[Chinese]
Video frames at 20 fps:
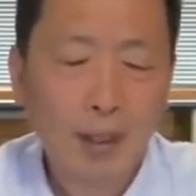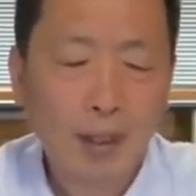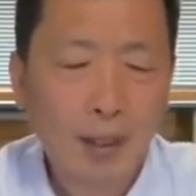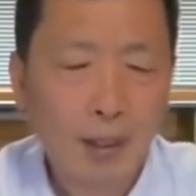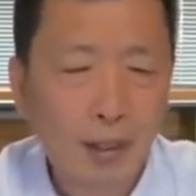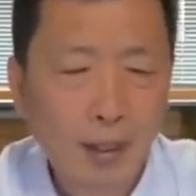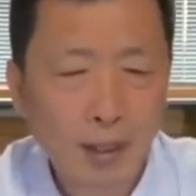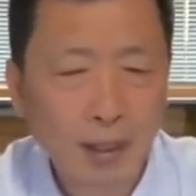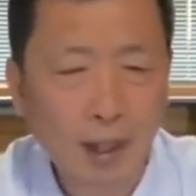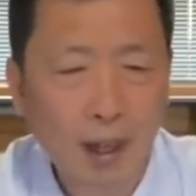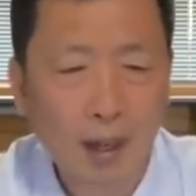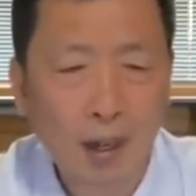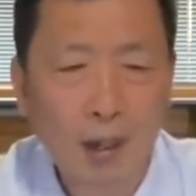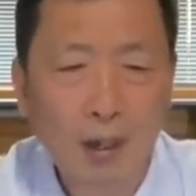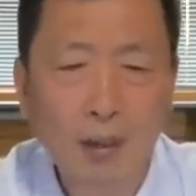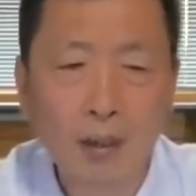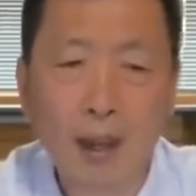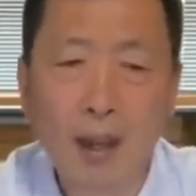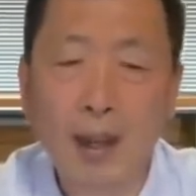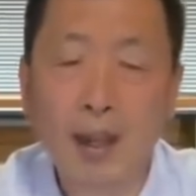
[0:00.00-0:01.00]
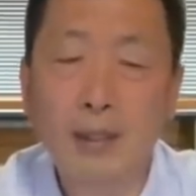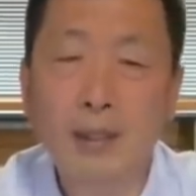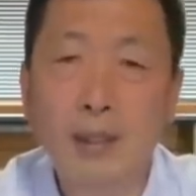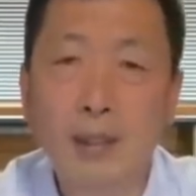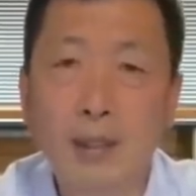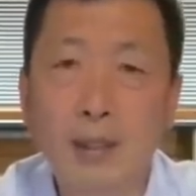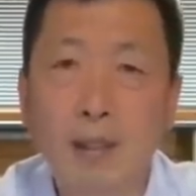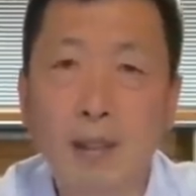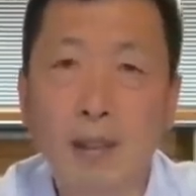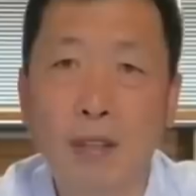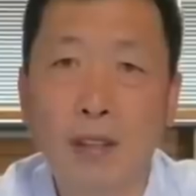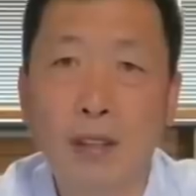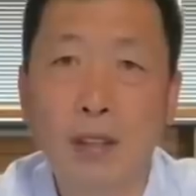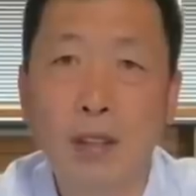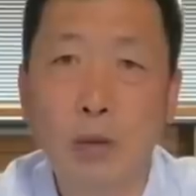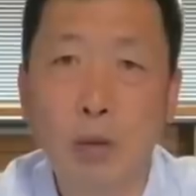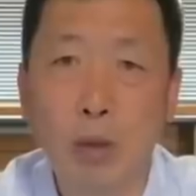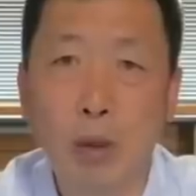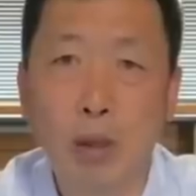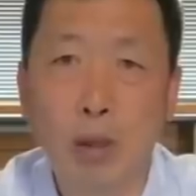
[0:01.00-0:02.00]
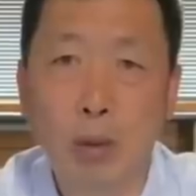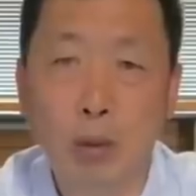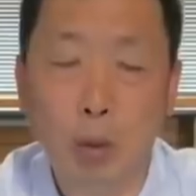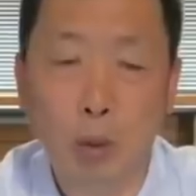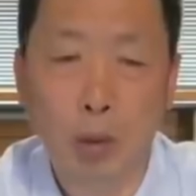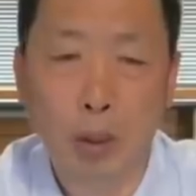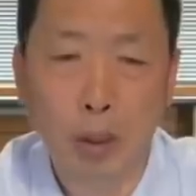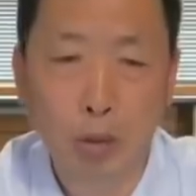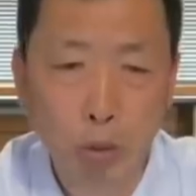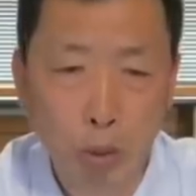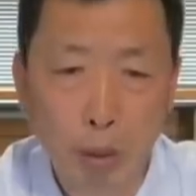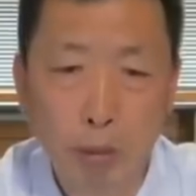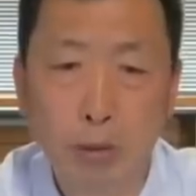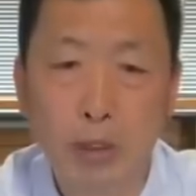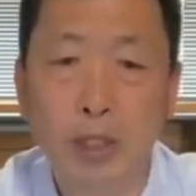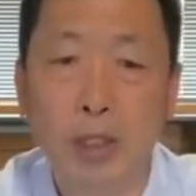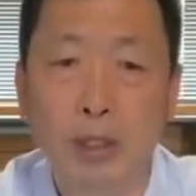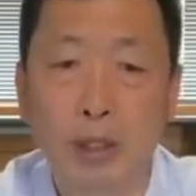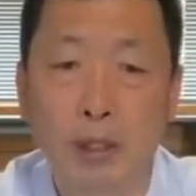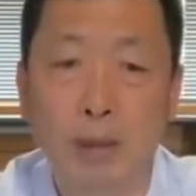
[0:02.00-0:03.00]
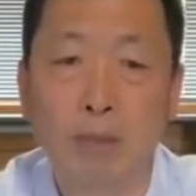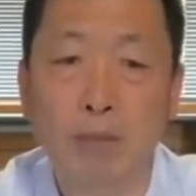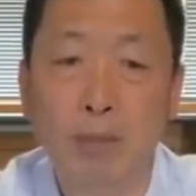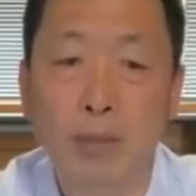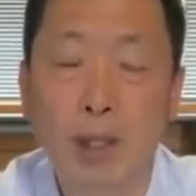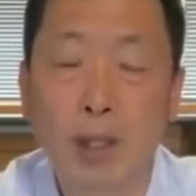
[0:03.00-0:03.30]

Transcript: 可到后来，这日子是越过越不行。